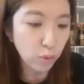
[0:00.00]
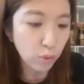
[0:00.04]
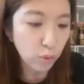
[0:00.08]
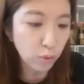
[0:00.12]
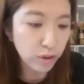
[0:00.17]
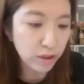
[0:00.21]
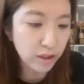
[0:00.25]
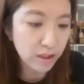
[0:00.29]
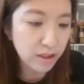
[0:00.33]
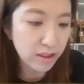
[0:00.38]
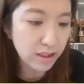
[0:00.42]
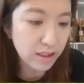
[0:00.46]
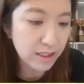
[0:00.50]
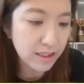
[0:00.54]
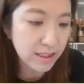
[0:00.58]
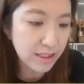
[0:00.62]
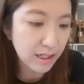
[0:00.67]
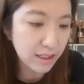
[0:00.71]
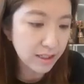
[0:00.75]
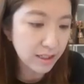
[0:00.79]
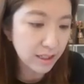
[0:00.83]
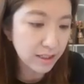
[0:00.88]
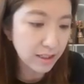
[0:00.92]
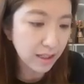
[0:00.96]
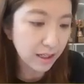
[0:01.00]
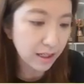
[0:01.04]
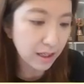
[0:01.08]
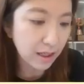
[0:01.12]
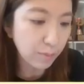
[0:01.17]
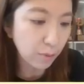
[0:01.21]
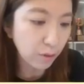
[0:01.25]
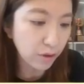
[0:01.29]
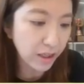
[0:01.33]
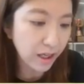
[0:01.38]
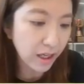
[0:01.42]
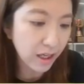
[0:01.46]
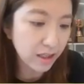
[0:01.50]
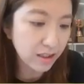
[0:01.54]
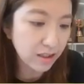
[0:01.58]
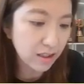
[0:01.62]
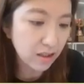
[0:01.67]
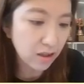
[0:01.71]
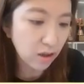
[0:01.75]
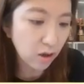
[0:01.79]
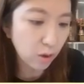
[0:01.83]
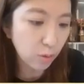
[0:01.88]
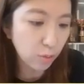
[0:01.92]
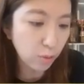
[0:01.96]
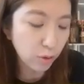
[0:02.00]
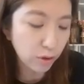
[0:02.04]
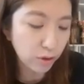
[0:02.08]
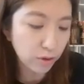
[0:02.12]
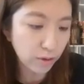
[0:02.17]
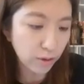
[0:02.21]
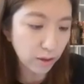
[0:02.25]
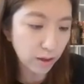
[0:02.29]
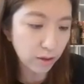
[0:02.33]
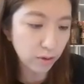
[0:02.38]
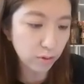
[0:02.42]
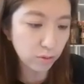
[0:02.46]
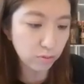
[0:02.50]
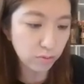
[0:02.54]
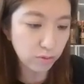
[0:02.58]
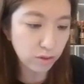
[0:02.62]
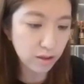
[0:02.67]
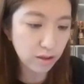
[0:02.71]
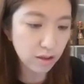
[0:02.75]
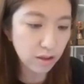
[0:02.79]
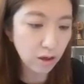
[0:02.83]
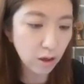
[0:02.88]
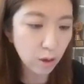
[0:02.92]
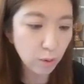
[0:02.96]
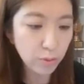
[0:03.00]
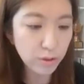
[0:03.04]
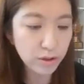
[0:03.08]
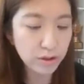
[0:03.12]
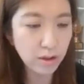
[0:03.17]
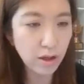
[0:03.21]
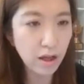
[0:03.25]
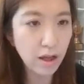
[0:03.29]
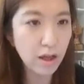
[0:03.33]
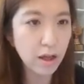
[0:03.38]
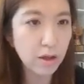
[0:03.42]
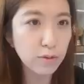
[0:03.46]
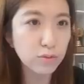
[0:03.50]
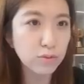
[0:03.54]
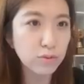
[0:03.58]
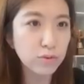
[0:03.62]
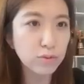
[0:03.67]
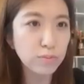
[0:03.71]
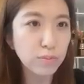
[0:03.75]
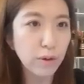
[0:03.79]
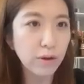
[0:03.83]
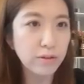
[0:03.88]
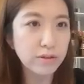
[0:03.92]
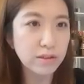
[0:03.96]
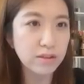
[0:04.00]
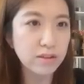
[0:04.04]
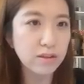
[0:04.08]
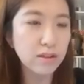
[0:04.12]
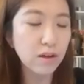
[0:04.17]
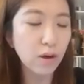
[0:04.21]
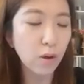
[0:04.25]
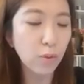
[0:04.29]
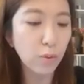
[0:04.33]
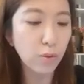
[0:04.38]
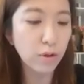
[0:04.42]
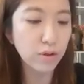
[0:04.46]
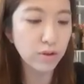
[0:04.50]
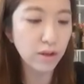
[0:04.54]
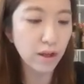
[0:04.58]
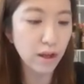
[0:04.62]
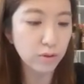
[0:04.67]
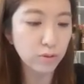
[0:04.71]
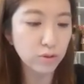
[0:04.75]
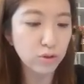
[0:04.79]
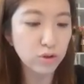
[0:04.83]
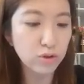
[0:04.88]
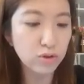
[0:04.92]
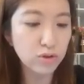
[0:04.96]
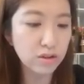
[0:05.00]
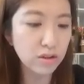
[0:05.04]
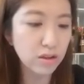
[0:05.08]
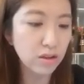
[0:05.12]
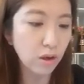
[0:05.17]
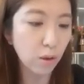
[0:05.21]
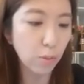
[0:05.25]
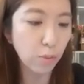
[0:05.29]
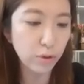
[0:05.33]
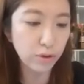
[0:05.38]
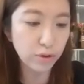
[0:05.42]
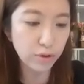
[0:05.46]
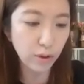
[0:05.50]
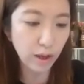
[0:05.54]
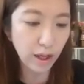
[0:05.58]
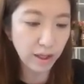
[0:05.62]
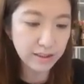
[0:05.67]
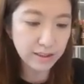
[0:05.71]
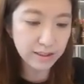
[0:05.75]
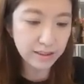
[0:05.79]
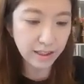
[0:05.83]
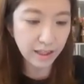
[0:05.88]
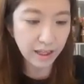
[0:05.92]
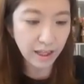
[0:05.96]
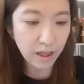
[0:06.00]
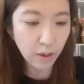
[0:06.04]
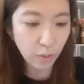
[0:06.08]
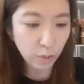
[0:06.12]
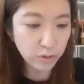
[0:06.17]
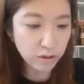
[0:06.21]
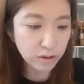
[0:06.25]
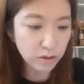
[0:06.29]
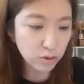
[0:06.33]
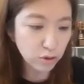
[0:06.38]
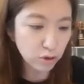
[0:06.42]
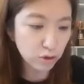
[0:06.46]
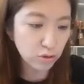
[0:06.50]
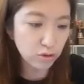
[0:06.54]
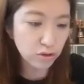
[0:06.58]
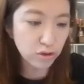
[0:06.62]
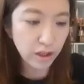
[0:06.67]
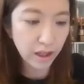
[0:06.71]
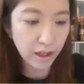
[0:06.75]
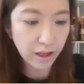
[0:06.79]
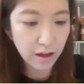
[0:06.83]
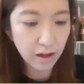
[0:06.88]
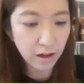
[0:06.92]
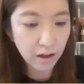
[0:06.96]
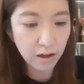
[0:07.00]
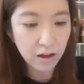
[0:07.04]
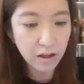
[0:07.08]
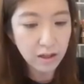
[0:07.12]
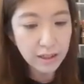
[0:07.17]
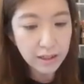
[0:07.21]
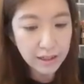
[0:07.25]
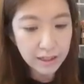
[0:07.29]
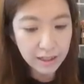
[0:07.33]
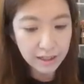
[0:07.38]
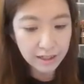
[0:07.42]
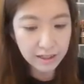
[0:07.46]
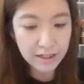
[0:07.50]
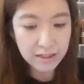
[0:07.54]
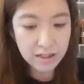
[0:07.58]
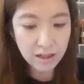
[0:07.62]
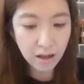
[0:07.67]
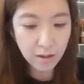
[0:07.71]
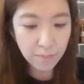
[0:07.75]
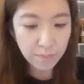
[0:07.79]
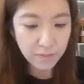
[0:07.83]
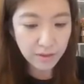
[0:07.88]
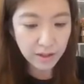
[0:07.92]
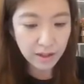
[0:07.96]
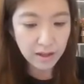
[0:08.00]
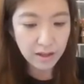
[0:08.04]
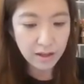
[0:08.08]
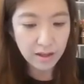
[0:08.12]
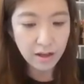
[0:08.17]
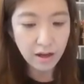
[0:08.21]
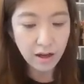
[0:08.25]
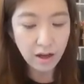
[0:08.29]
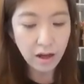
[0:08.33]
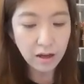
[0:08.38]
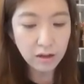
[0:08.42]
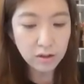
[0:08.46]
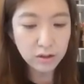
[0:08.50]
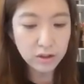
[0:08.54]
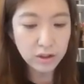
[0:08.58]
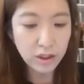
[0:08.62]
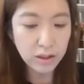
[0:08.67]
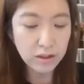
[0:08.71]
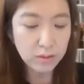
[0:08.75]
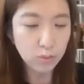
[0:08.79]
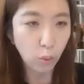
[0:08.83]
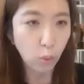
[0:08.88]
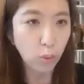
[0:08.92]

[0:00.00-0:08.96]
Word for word: 뭐 여기 이 자리에다가 뭐 캔을 넣어보기도 하고 위를 넣어보기도 하고 머스트를 넣어보기도 하고 슈드를 넣어보기도 하는데 오늘은 슈드예요. 그래서 아우